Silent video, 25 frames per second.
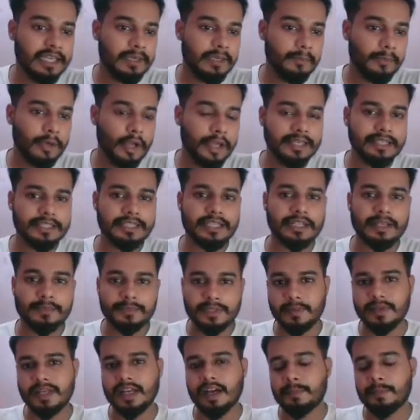इंप्लॉय की तरफ
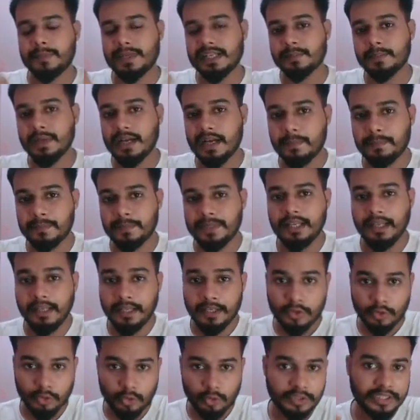से भी और प्लस में अपने
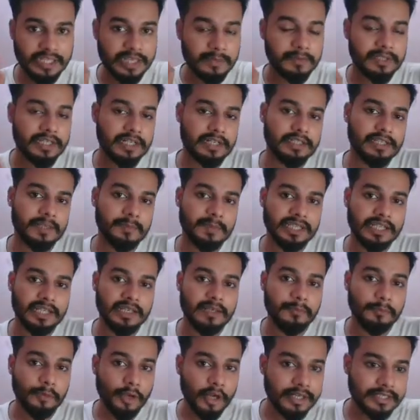खुद की तरफ से मतलब
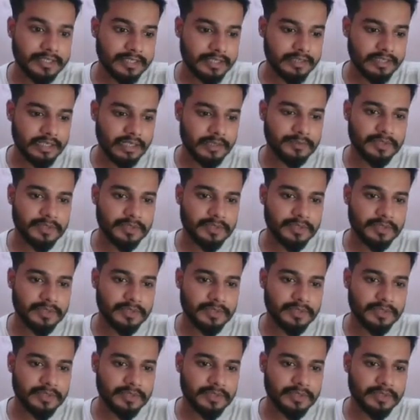इंप्लॉयज की तरफ